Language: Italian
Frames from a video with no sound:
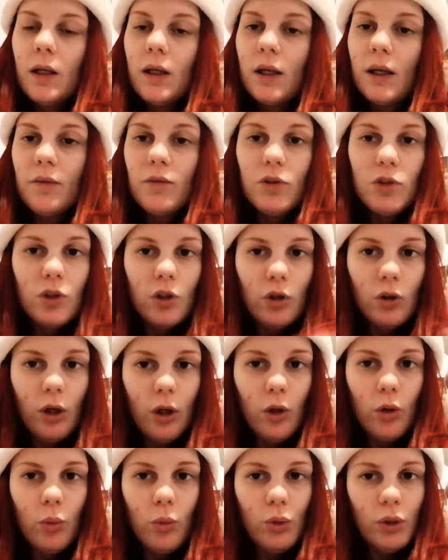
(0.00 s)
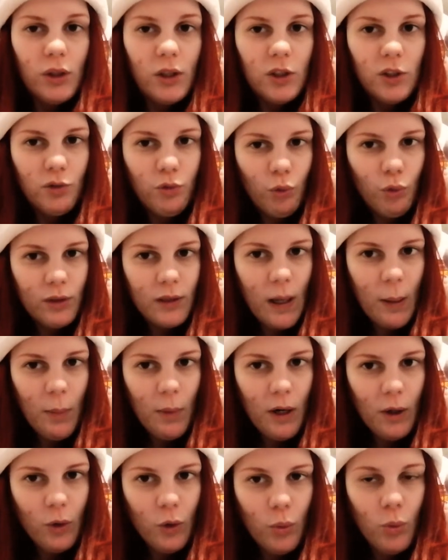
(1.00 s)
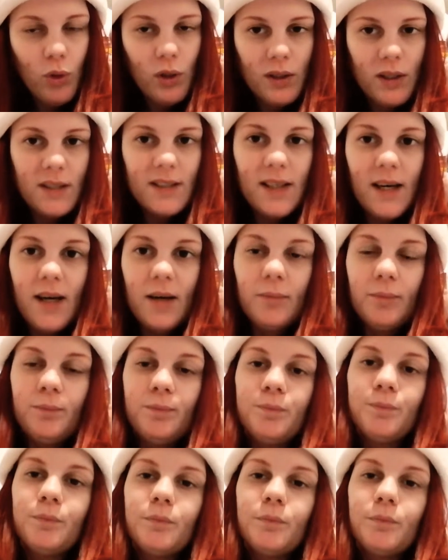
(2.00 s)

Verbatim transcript: che visto che ho la community, sfruttiamo la community Sara.